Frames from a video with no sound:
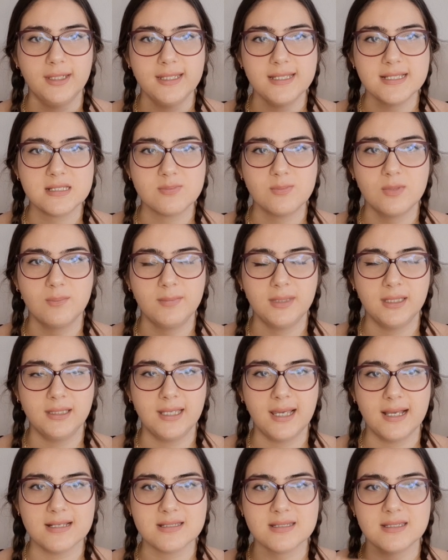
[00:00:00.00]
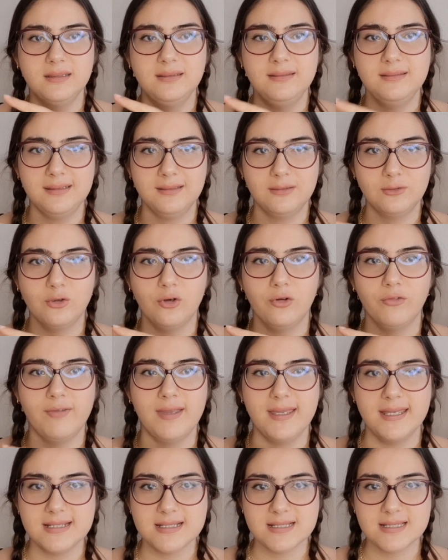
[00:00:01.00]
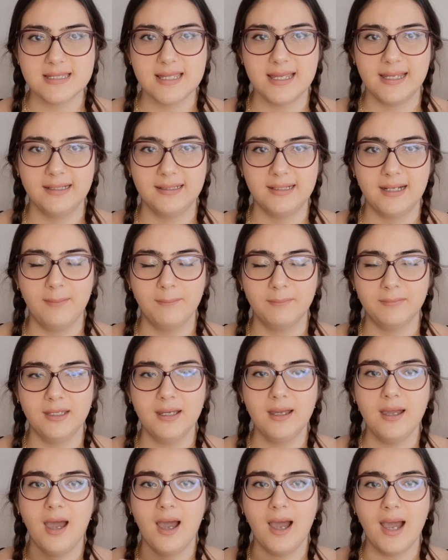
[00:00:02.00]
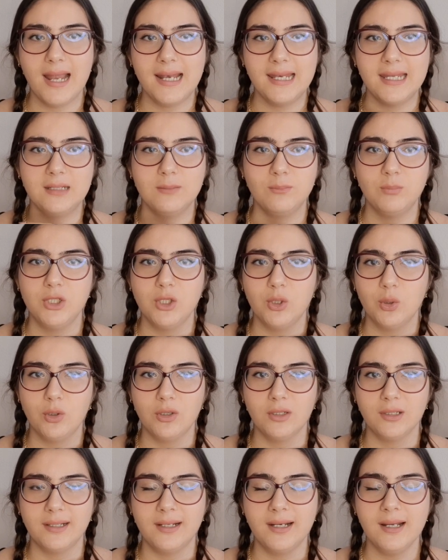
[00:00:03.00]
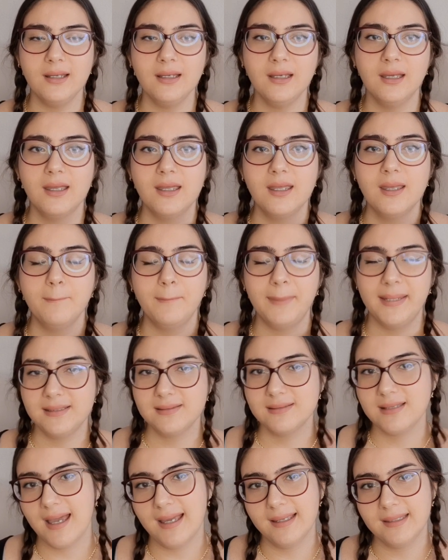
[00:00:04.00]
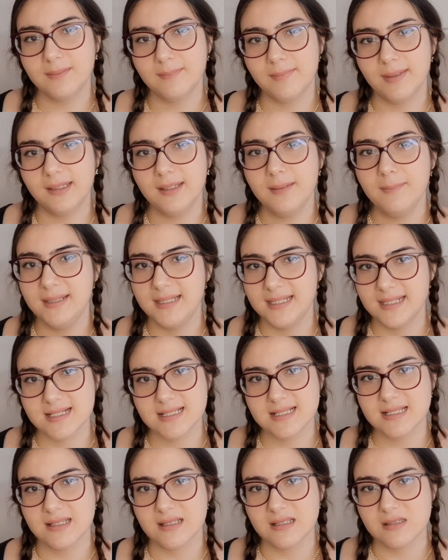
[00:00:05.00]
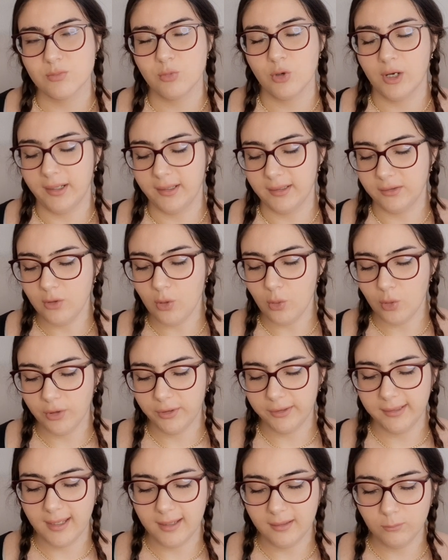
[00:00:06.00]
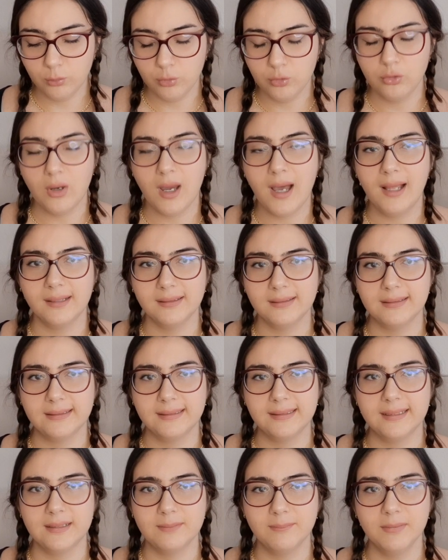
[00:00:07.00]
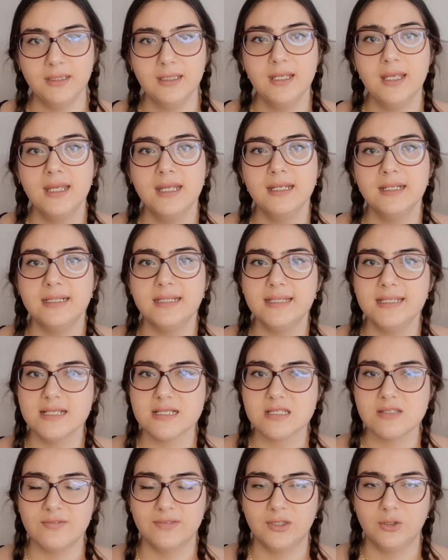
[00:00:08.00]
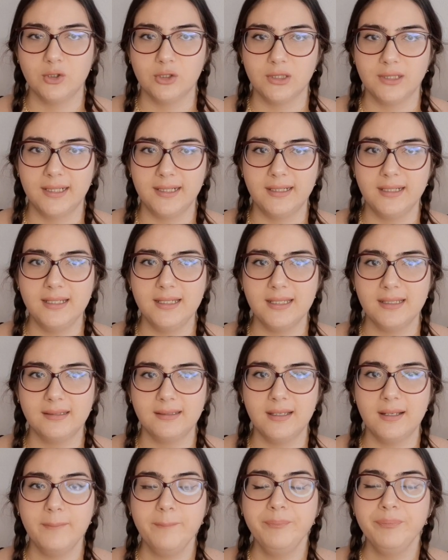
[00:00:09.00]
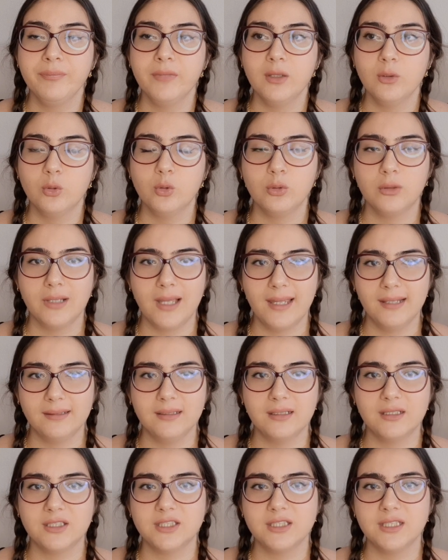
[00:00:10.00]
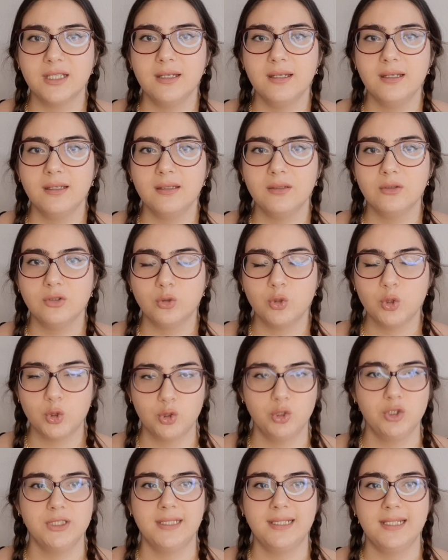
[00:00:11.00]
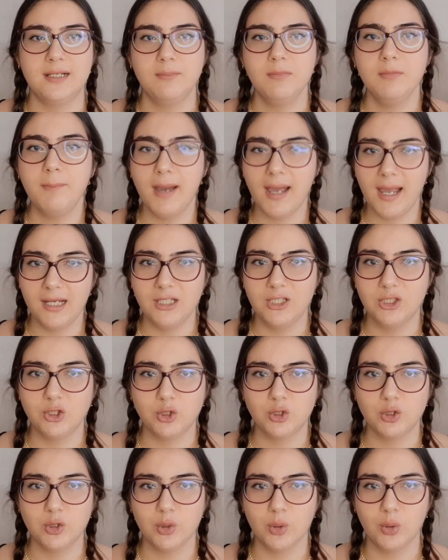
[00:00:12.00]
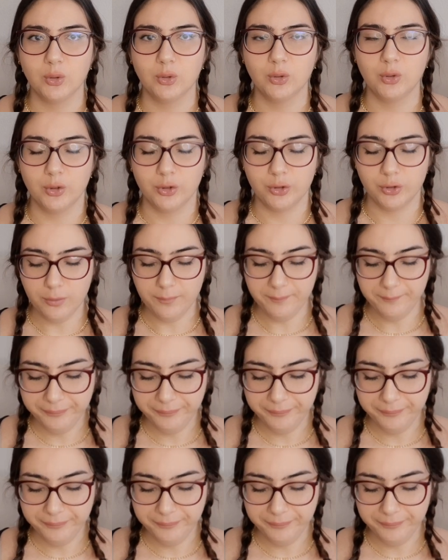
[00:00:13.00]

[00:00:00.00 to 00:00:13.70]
ismimin yazdığı TikTok ve Instagram'da haleli blog olarak beni takip edebilirsiniz bu arada. Oradan bu aldıklarımın Reels videolarını ya da kullandıkça düşüncelerimi paylaşıyor oluyorum.